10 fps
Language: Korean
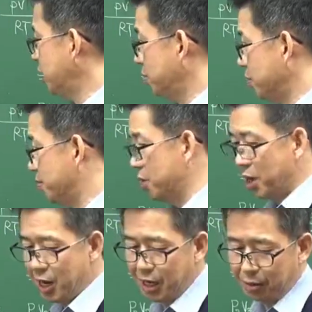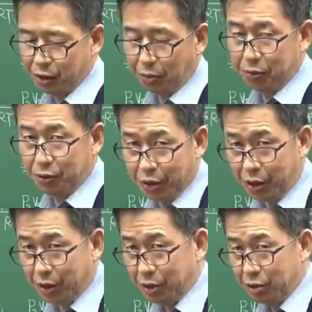때문에 변한 값이
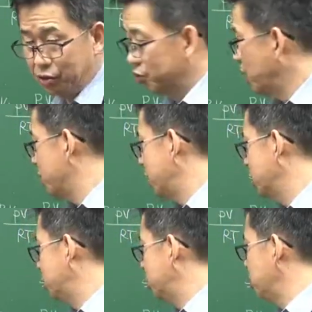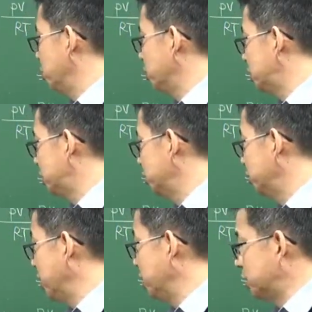없죠. 중간 경로
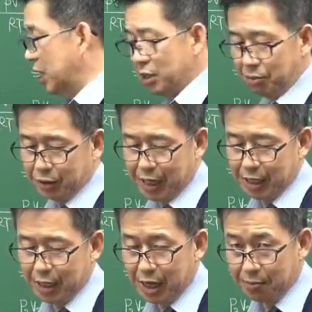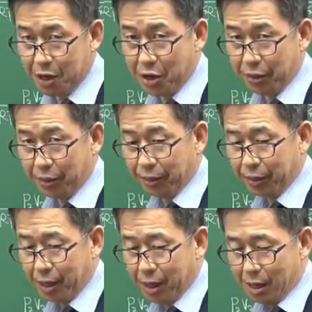우리가 따져보지 않는다면
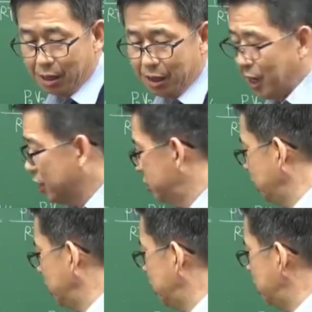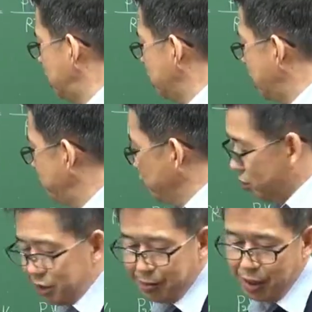따라서 이때 내부
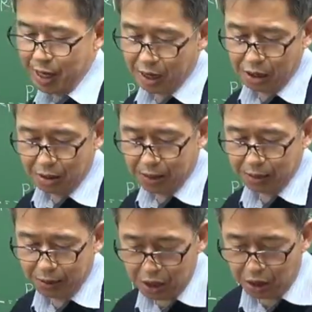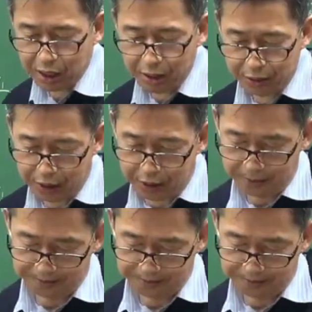에너지 변화량은 얼마냐면 0이에요. 0.